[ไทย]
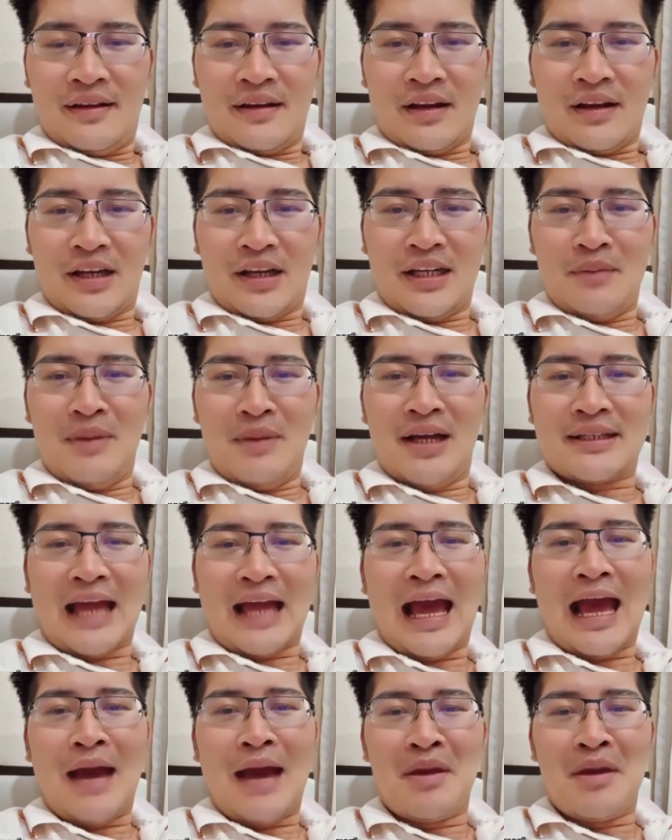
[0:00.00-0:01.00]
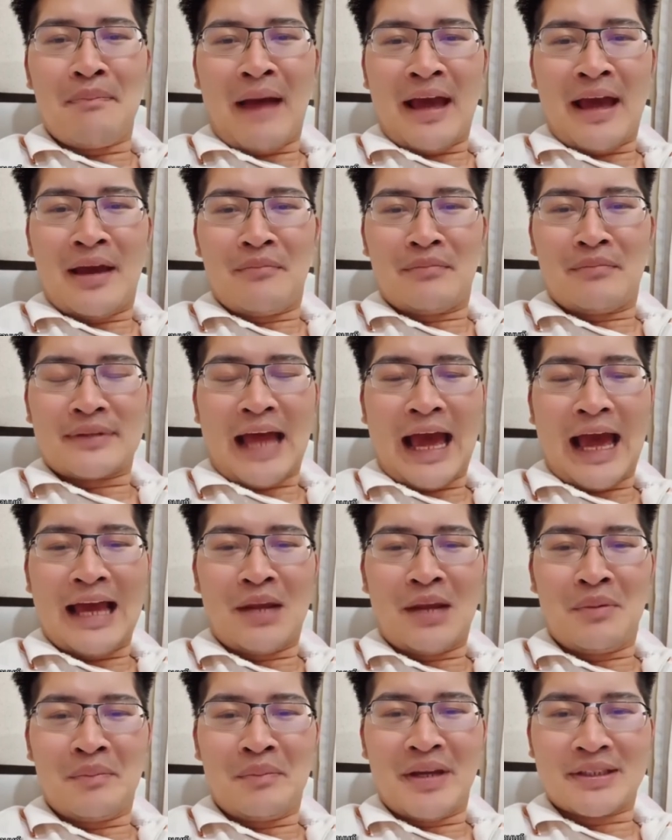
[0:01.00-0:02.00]
ก็ในเมื่อท้าไม่ไปท้าแล้
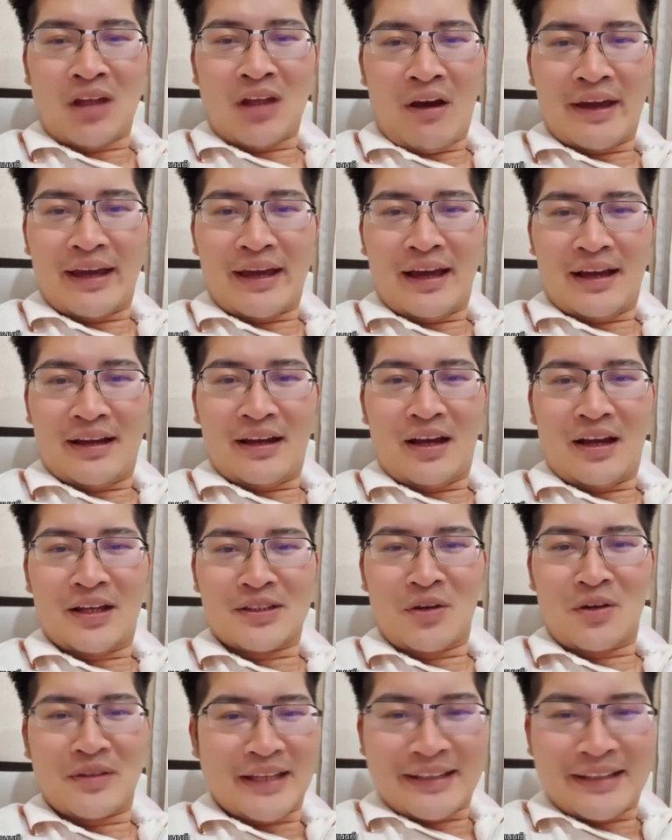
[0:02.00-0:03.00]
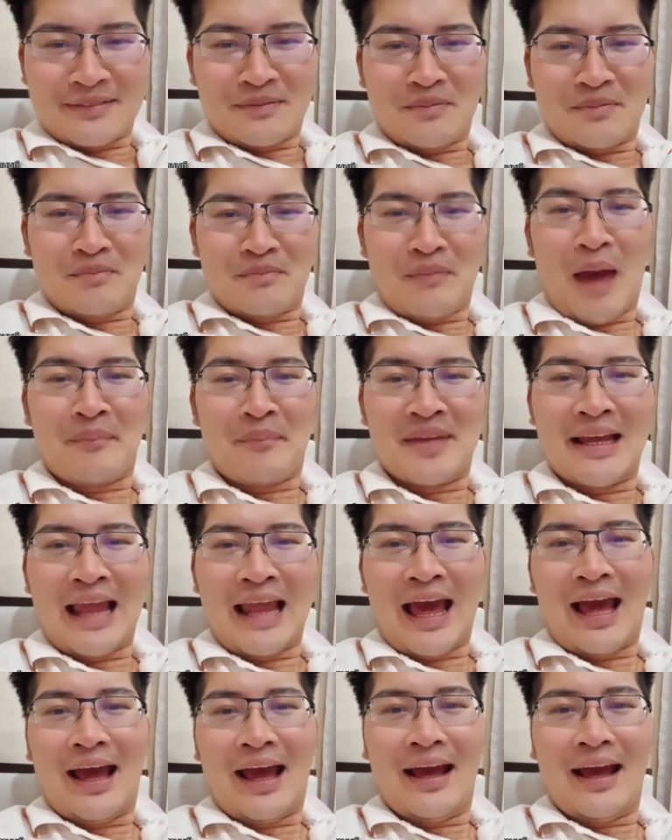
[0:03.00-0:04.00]
วมันไม่ต่อยอ่ะก็ต้องแบบนี้แหละ